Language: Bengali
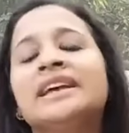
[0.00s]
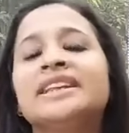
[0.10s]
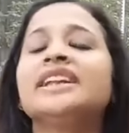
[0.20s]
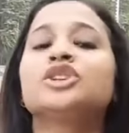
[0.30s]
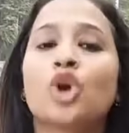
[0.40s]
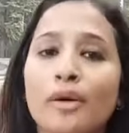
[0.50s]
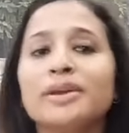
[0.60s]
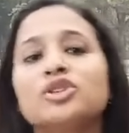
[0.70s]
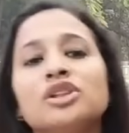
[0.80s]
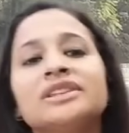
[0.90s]
তিনি ছবি
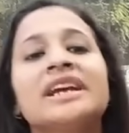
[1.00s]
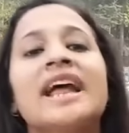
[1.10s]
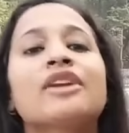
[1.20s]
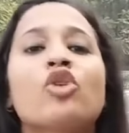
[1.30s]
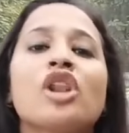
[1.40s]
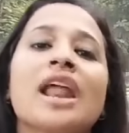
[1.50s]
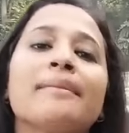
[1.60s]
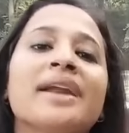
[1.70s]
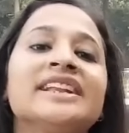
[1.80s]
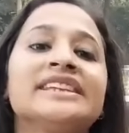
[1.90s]
তুলছেন আর কল্যাণ
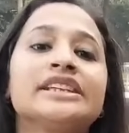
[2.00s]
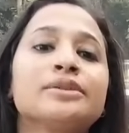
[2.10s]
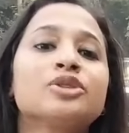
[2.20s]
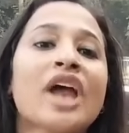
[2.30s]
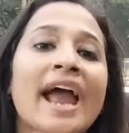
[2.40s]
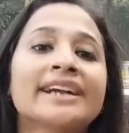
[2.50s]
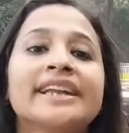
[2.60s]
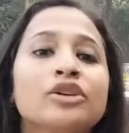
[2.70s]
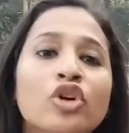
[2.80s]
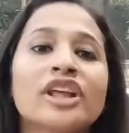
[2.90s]
ব্যানার্জি রীতিমতো
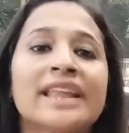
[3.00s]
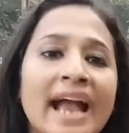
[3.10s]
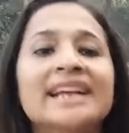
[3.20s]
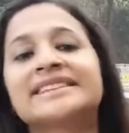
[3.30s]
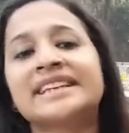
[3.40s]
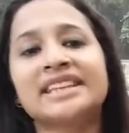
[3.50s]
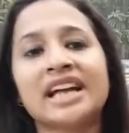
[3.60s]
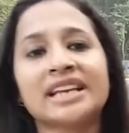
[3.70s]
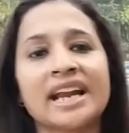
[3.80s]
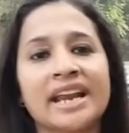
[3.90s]
অ্যাক্টিং করে দেখাচ্ছেন
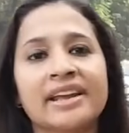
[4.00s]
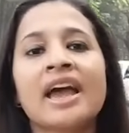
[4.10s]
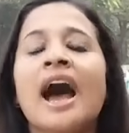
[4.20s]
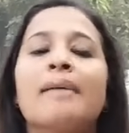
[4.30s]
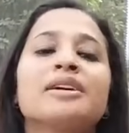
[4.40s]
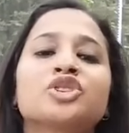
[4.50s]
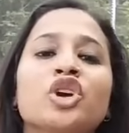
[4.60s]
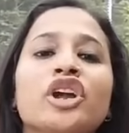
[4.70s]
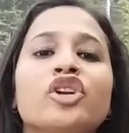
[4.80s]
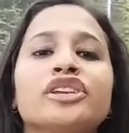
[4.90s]
ধানকারের আমার
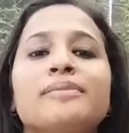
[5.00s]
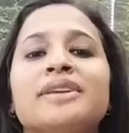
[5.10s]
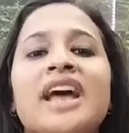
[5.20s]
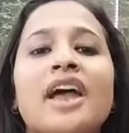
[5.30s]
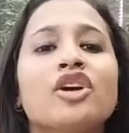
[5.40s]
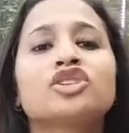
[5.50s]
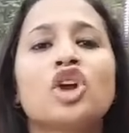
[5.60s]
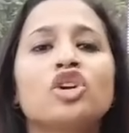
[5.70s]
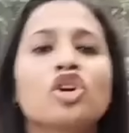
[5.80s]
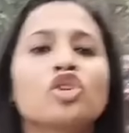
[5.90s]
সঙ্গে রয়েছেন বিধায়ক
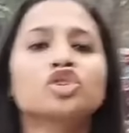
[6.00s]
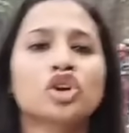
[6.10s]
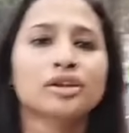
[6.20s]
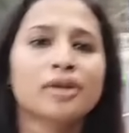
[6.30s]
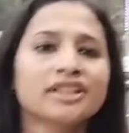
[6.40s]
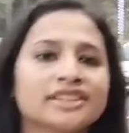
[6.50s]
শঙ্কর ঘোষ কথা